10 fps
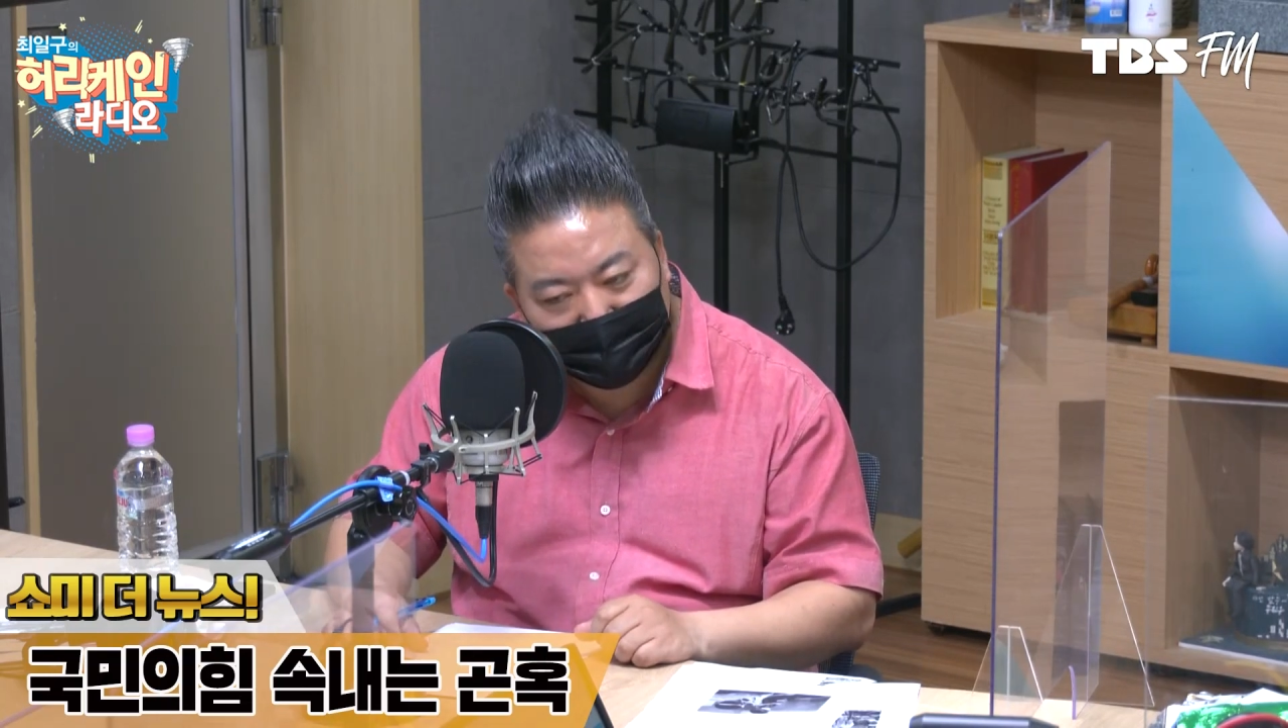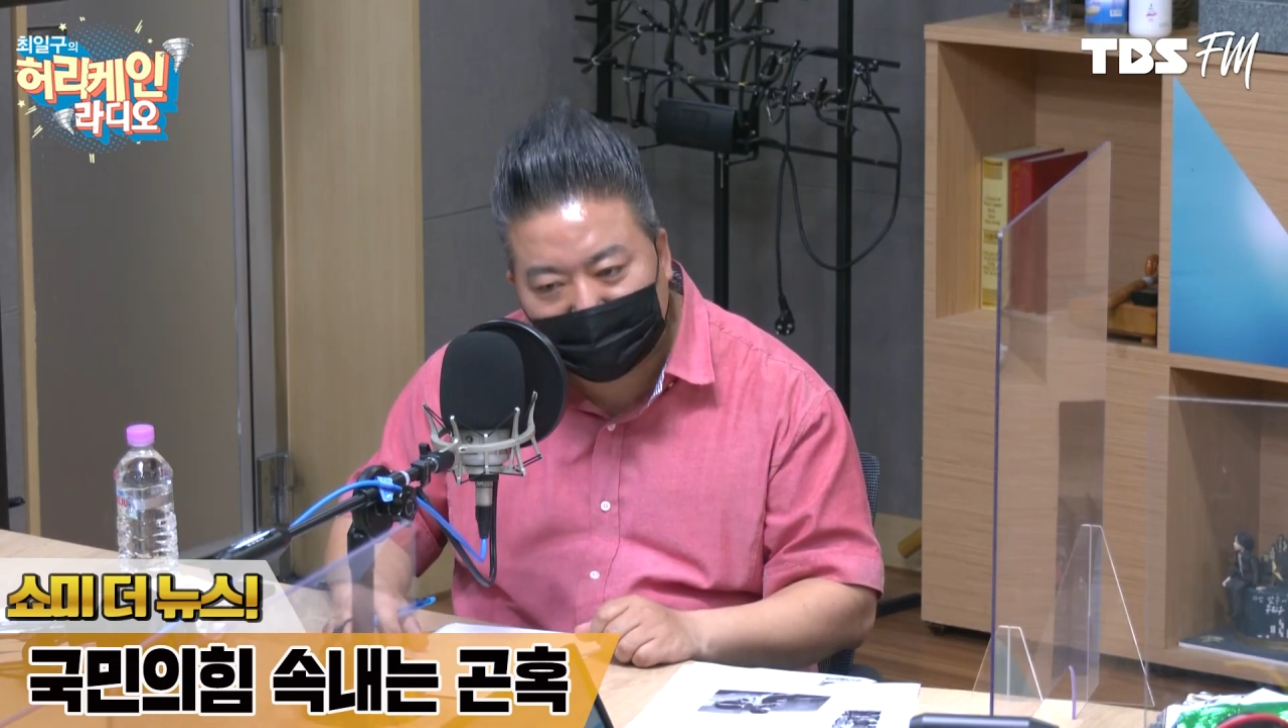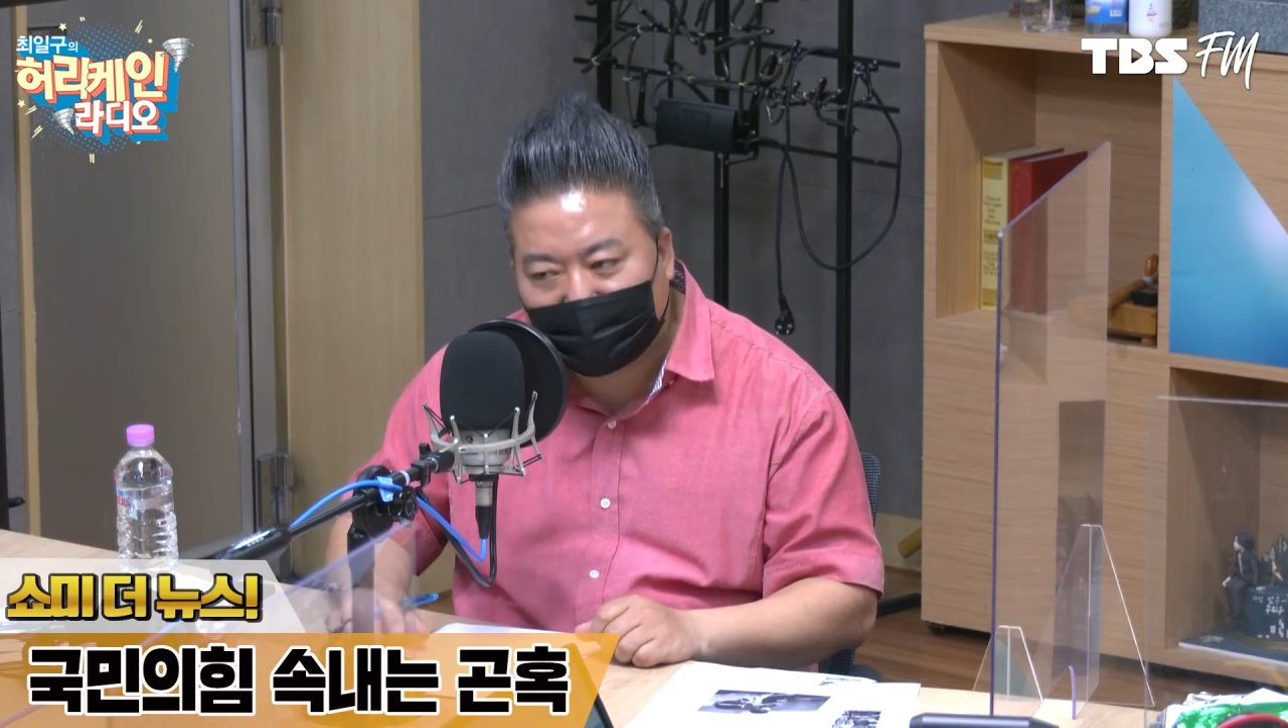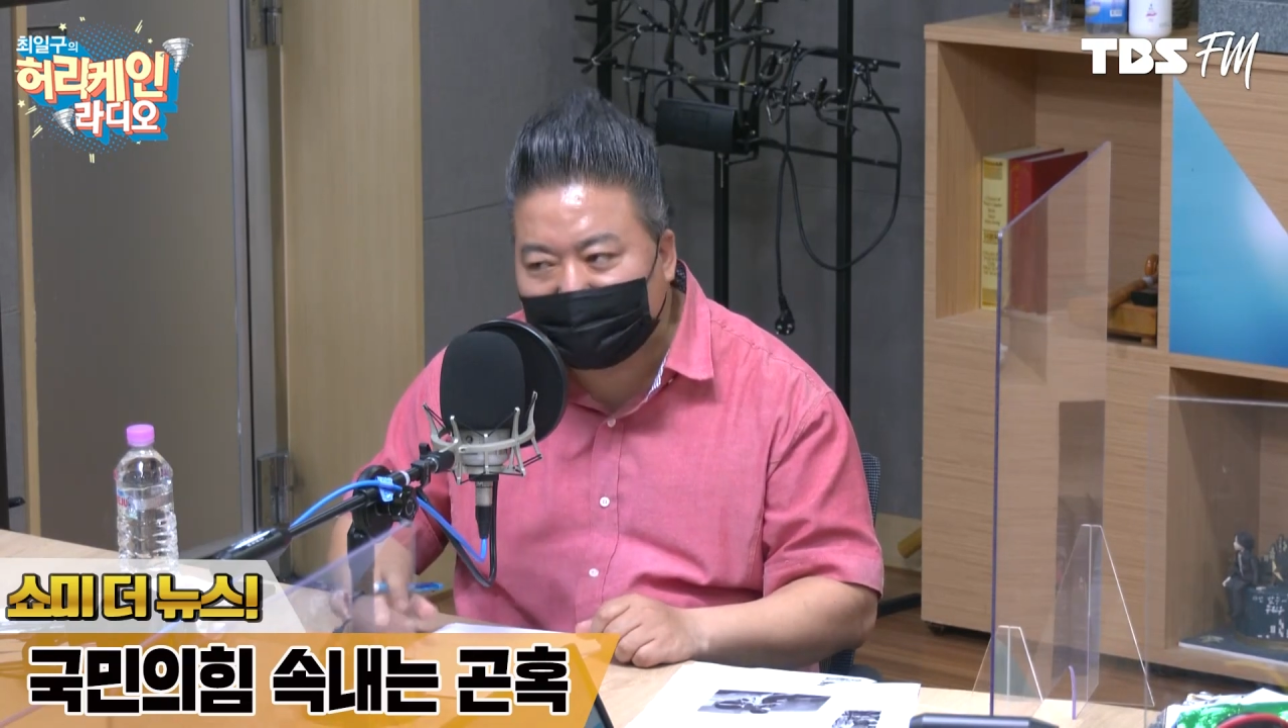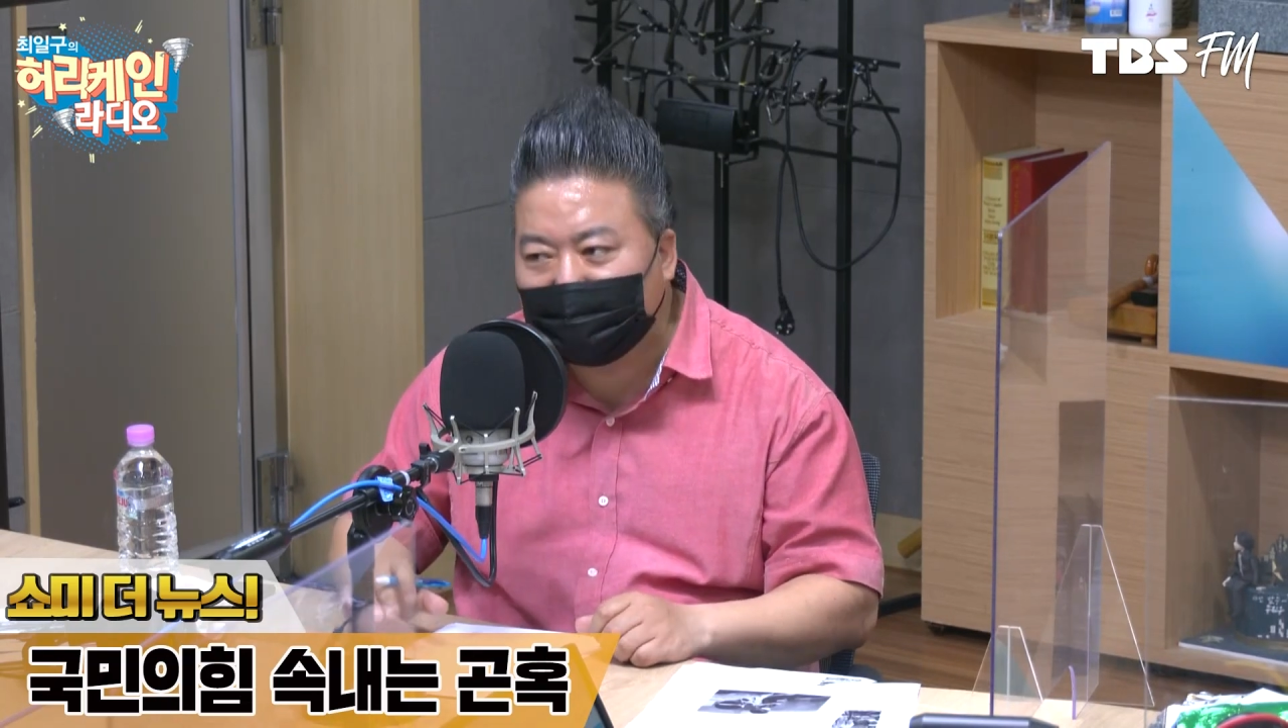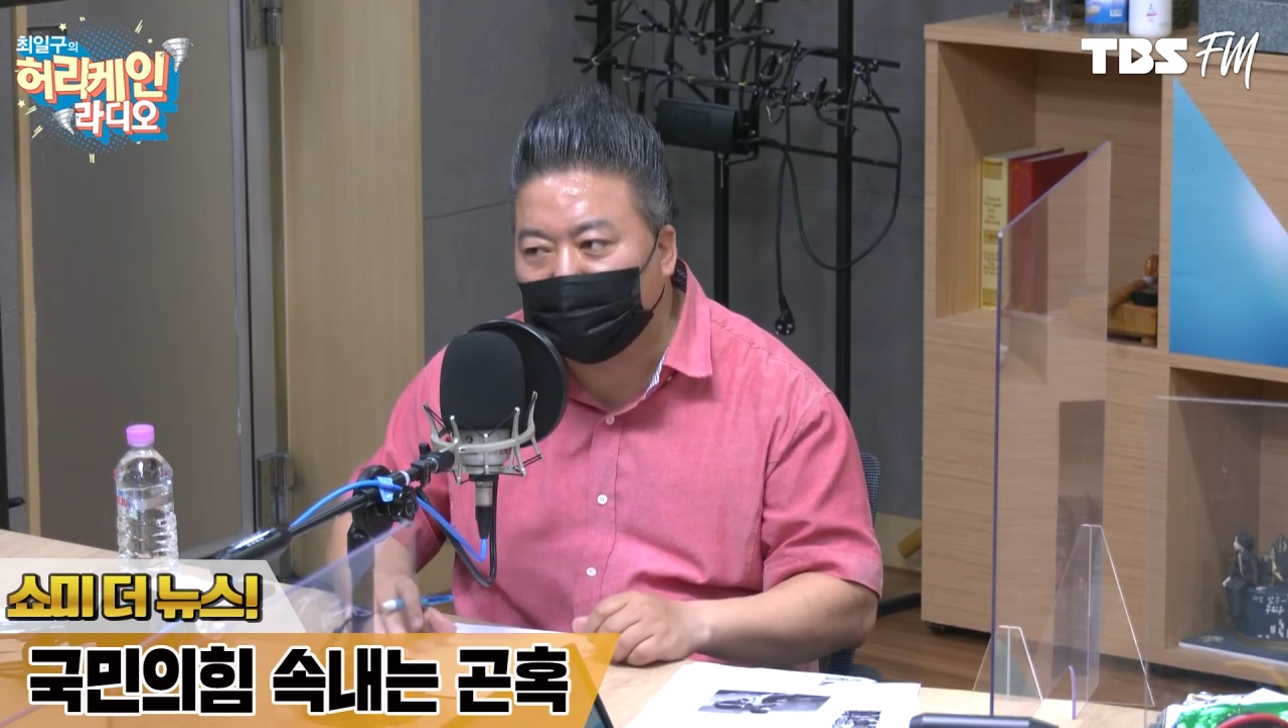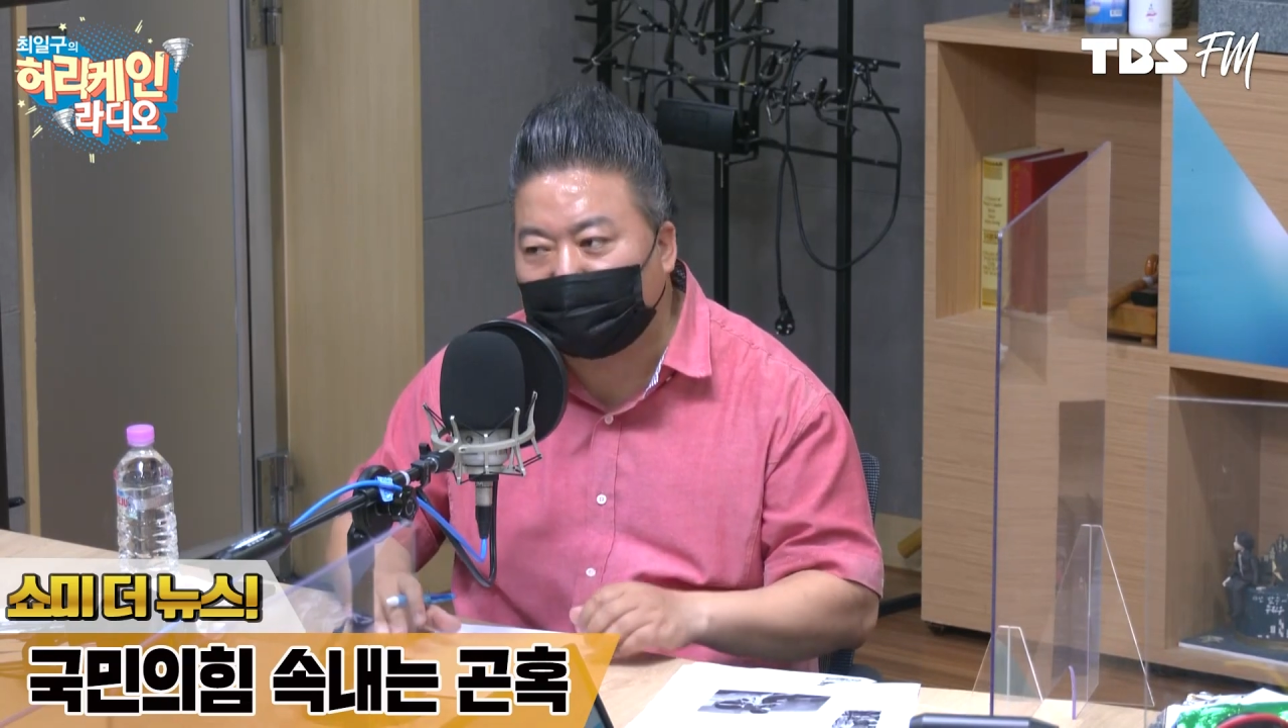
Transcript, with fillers: 근데 상당히 또